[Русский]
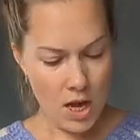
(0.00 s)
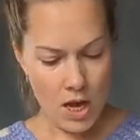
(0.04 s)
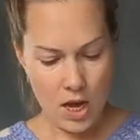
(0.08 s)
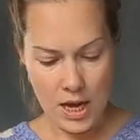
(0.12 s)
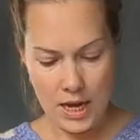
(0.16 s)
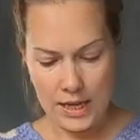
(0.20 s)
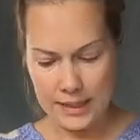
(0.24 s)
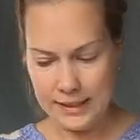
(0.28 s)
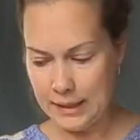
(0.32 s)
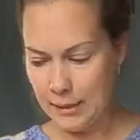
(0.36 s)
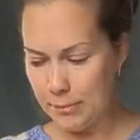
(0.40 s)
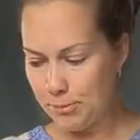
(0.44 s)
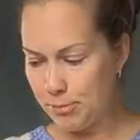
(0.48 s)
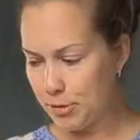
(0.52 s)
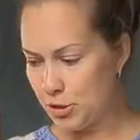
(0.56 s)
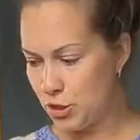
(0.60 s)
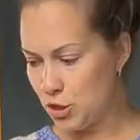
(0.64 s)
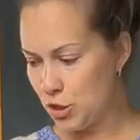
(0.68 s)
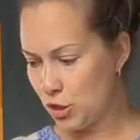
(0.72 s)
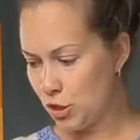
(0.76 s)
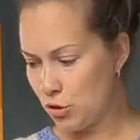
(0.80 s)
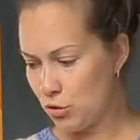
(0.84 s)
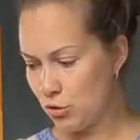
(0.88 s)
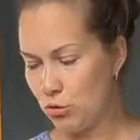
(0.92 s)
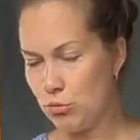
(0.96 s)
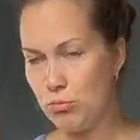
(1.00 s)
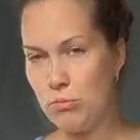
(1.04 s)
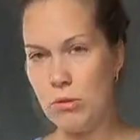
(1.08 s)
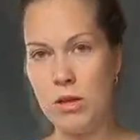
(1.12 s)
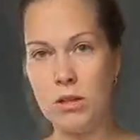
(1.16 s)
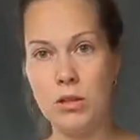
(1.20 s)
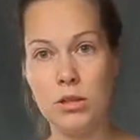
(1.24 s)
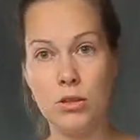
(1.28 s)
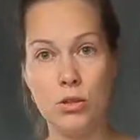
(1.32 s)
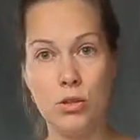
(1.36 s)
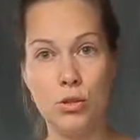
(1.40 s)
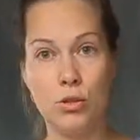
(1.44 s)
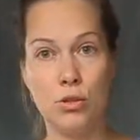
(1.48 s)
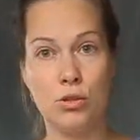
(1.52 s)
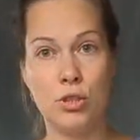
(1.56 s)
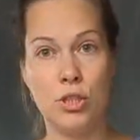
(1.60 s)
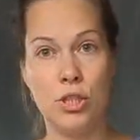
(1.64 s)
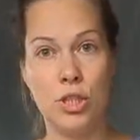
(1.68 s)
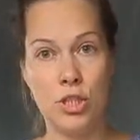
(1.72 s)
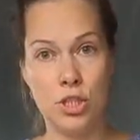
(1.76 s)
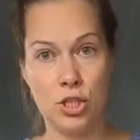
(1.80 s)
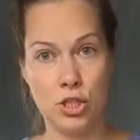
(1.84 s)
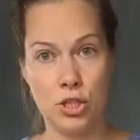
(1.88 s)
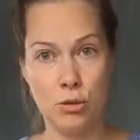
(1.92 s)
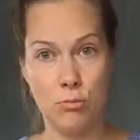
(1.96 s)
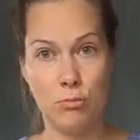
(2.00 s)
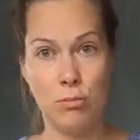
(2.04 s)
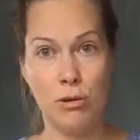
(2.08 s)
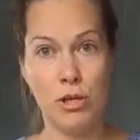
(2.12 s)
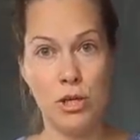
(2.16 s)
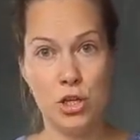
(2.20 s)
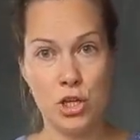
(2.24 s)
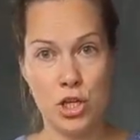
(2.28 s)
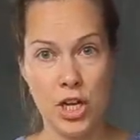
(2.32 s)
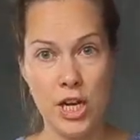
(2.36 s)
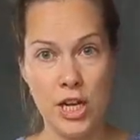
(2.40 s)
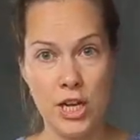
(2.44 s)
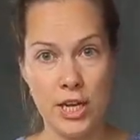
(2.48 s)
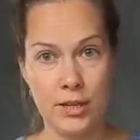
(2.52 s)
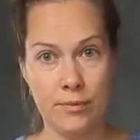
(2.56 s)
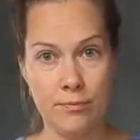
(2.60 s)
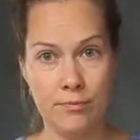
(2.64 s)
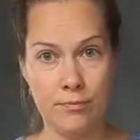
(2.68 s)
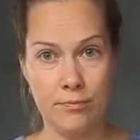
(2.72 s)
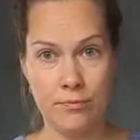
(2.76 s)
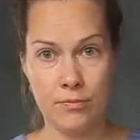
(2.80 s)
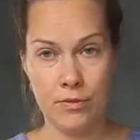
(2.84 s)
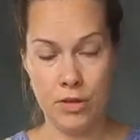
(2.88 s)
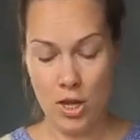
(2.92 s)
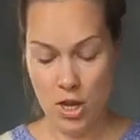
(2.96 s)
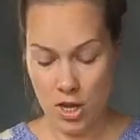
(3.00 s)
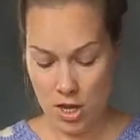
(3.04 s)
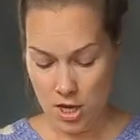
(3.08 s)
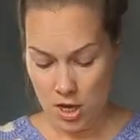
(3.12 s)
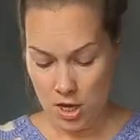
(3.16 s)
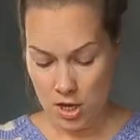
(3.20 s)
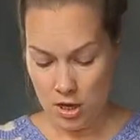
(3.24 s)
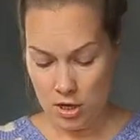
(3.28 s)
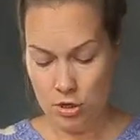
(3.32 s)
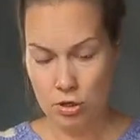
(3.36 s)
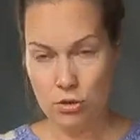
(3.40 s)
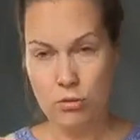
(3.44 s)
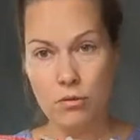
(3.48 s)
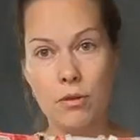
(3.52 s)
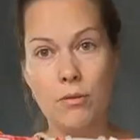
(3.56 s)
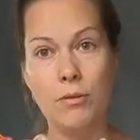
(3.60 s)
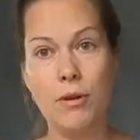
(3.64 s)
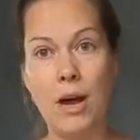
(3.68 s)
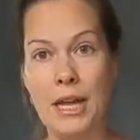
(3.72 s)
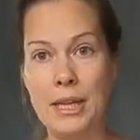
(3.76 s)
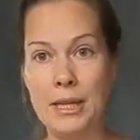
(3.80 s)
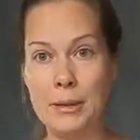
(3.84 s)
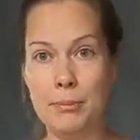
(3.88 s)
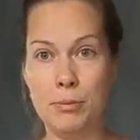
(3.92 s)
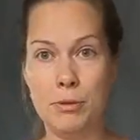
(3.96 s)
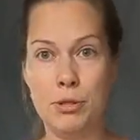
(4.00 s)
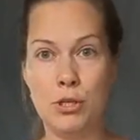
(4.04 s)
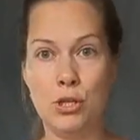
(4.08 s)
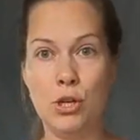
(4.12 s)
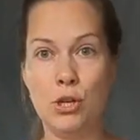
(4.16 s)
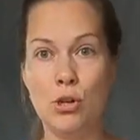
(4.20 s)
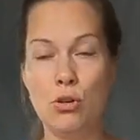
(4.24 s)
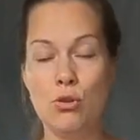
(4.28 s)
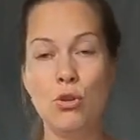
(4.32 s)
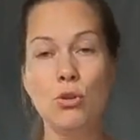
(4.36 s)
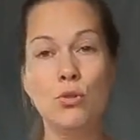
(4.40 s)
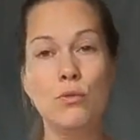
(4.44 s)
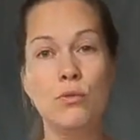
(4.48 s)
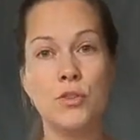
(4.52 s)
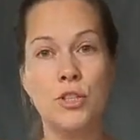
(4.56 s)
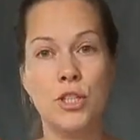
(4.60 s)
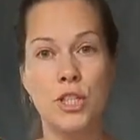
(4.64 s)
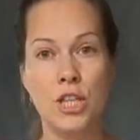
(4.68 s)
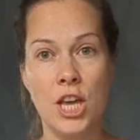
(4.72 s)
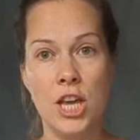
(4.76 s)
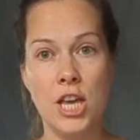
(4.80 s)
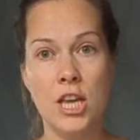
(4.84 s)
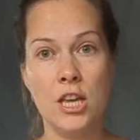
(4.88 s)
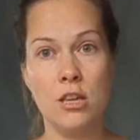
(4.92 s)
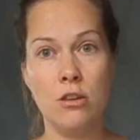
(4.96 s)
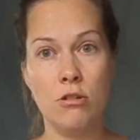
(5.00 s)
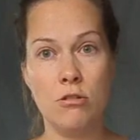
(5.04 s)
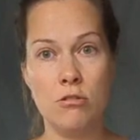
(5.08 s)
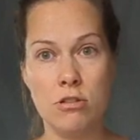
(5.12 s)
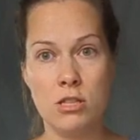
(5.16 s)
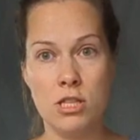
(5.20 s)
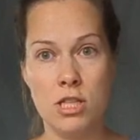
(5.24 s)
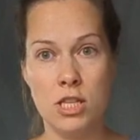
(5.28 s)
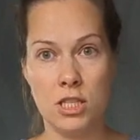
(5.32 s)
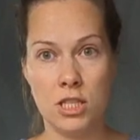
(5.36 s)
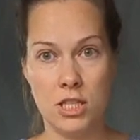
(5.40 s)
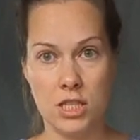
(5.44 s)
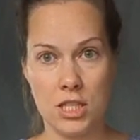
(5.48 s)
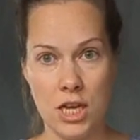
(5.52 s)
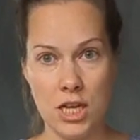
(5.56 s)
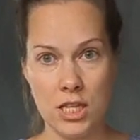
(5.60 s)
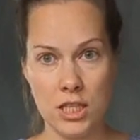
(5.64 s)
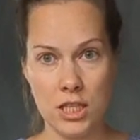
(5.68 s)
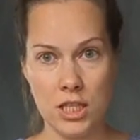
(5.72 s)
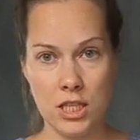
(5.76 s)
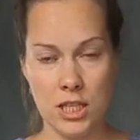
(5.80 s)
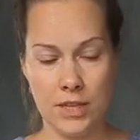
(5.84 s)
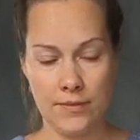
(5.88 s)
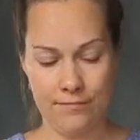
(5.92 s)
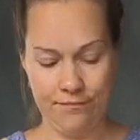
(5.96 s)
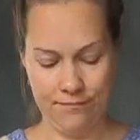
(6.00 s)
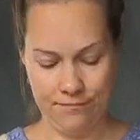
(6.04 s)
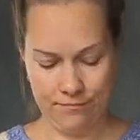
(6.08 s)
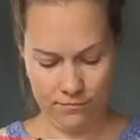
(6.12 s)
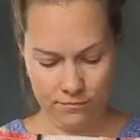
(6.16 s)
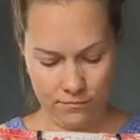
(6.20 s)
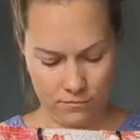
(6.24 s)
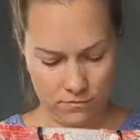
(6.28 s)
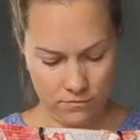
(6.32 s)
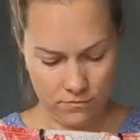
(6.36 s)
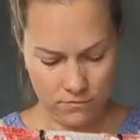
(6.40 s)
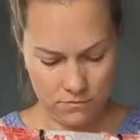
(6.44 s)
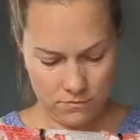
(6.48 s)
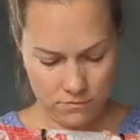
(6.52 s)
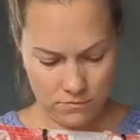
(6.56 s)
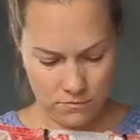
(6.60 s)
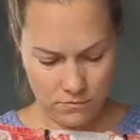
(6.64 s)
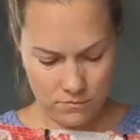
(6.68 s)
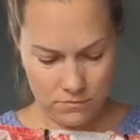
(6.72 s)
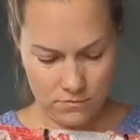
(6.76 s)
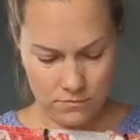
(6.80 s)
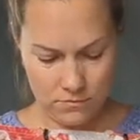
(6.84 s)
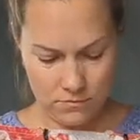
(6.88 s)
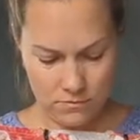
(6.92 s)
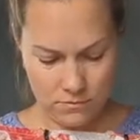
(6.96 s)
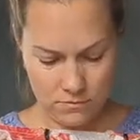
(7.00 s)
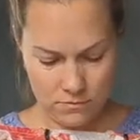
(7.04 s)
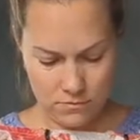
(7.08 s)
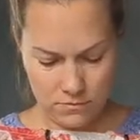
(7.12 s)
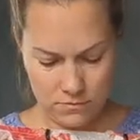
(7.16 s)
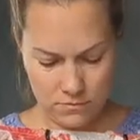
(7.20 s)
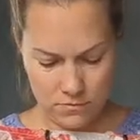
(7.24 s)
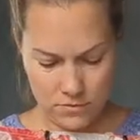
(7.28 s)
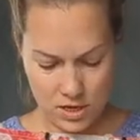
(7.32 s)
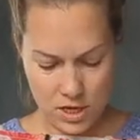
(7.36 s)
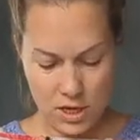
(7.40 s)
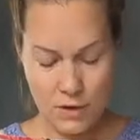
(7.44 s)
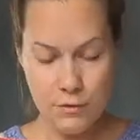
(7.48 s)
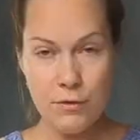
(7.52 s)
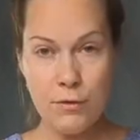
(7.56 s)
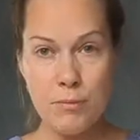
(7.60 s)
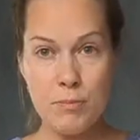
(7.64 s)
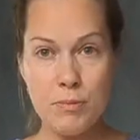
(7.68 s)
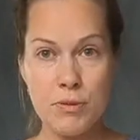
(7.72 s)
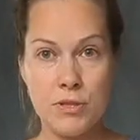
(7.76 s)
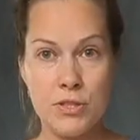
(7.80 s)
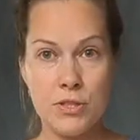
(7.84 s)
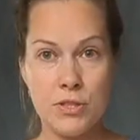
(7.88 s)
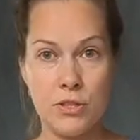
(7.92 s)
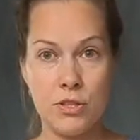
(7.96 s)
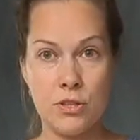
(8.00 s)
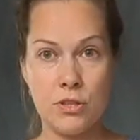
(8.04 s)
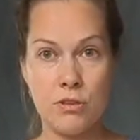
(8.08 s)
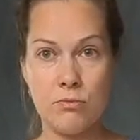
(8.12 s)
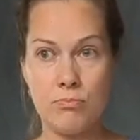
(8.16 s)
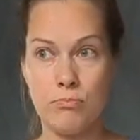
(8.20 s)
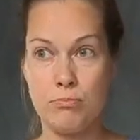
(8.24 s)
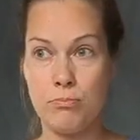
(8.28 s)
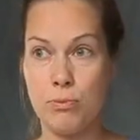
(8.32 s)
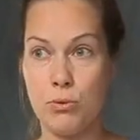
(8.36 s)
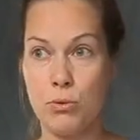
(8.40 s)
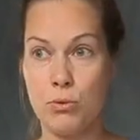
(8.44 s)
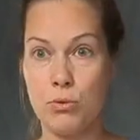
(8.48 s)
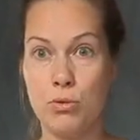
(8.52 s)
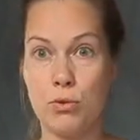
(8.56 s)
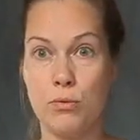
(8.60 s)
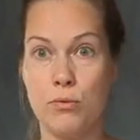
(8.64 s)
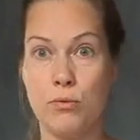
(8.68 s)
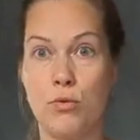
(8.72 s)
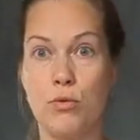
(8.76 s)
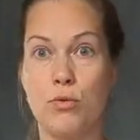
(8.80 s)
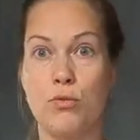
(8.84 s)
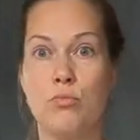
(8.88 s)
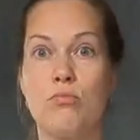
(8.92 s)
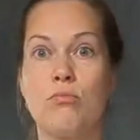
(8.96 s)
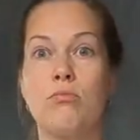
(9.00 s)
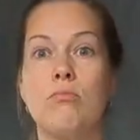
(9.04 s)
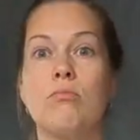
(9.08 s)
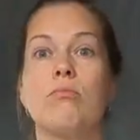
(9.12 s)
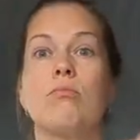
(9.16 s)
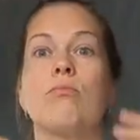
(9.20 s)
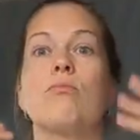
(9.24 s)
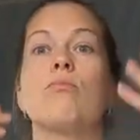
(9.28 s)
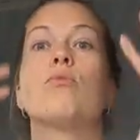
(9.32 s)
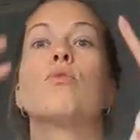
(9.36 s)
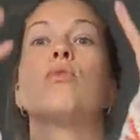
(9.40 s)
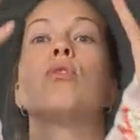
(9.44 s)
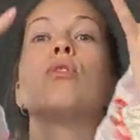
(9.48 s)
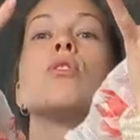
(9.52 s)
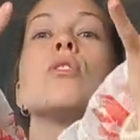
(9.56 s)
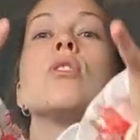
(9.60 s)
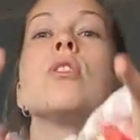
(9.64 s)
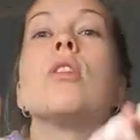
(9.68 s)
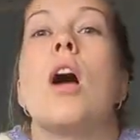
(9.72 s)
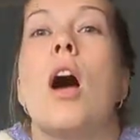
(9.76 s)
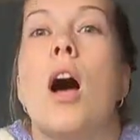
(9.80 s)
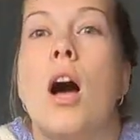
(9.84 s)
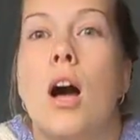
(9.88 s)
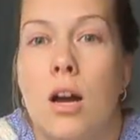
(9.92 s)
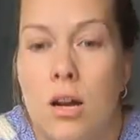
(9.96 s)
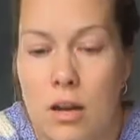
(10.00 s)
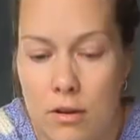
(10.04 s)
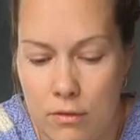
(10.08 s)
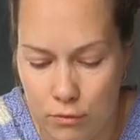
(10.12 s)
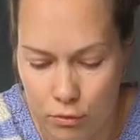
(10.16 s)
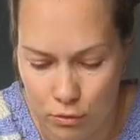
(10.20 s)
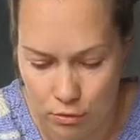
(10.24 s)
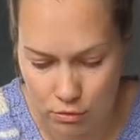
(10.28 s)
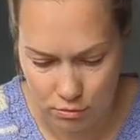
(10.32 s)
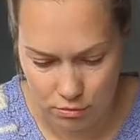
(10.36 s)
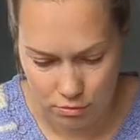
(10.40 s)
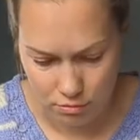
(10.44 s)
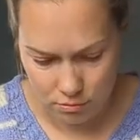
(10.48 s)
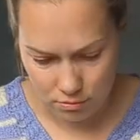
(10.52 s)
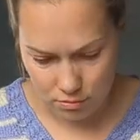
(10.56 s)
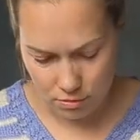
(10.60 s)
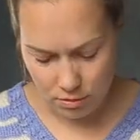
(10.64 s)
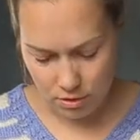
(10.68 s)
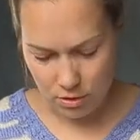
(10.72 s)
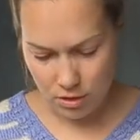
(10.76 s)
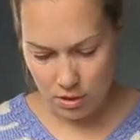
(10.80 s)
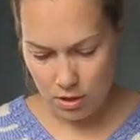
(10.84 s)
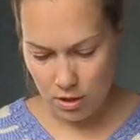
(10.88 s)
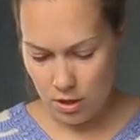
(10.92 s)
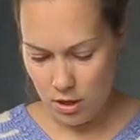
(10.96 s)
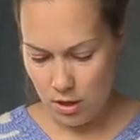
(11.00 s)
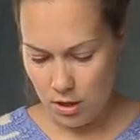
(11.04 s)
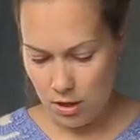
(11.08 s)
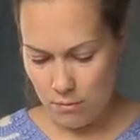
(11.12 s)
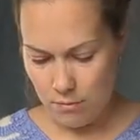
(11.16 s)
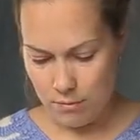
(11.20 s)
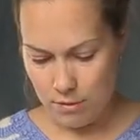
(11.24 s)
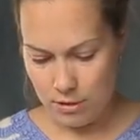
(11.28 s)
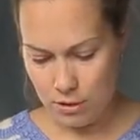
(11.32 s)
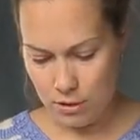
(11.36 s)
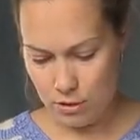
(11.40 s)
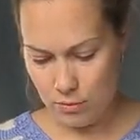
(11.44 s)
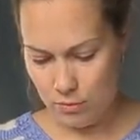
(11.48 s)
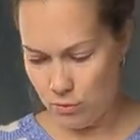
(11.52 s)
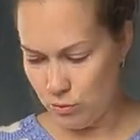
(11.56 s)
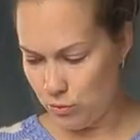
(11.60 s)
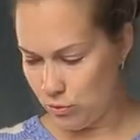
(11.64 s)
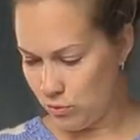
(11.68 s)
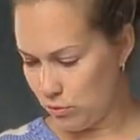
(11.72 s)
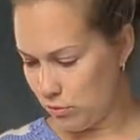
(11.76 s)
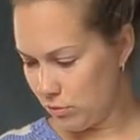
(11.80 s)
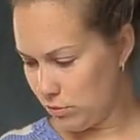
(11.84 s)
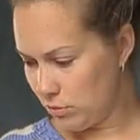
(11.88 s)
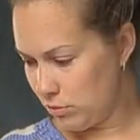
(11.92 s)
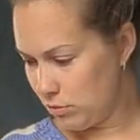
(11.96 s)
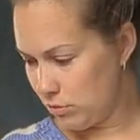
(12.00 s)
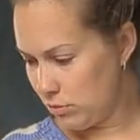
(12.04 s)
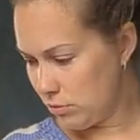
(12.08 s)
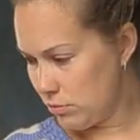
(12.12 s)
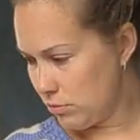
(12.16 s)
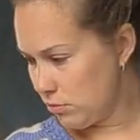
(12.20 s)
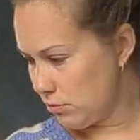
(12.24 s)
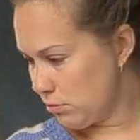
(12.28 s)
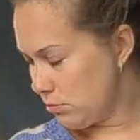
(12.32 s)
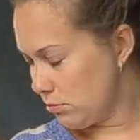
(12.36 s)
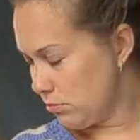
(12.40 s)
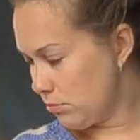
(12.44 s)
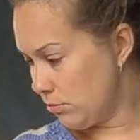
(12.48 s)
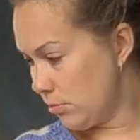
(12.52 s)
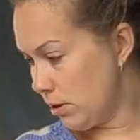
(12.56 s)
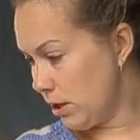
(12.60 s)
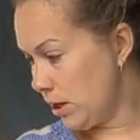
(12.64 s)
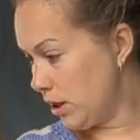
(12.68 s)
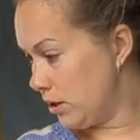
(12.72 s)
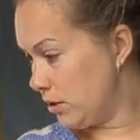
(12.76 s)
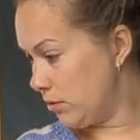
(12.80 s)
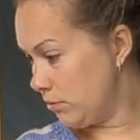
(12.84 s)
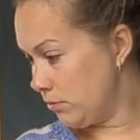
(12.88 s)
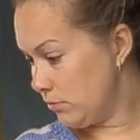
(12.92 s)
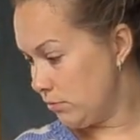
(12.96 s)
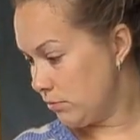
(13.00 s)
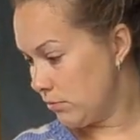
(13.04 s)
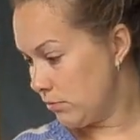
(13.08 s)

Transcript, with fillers: она подчеркнет мало того, что женщина большая, она подчеркнет все ее недостатки и выпятит их просто вот, вот так вот. Поэтому, блин,